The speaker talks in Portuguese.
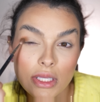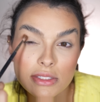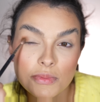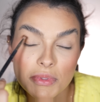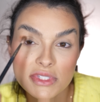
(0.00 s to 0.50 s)

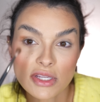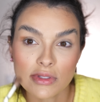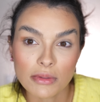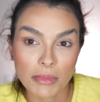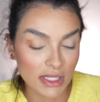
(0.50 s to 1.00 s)
Esse pincel
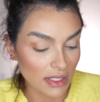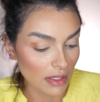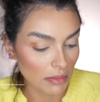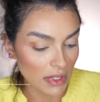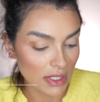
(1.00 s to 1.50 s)
também é da
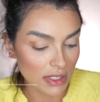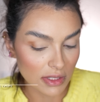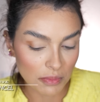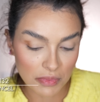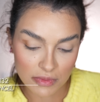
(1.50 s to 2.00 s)
Dye
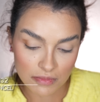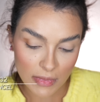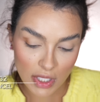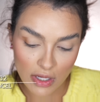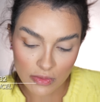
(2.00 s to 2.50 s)
Makeup
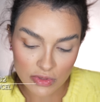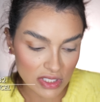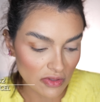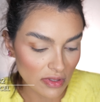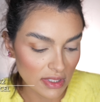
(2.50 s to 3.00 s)
é o
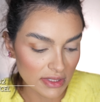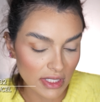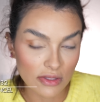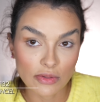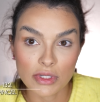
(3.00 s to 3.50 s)

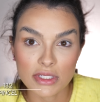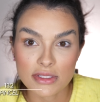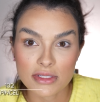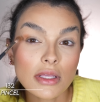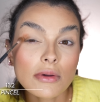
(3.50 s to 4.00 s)

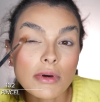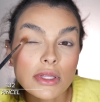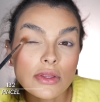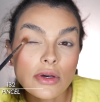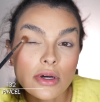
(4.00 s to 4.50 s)
132. Eu
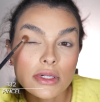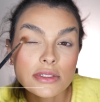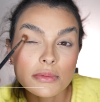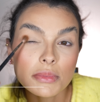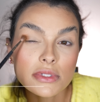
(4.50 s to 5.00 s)
adoro
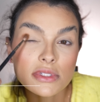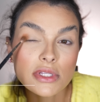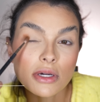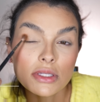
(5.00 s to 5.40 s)
esse pincel.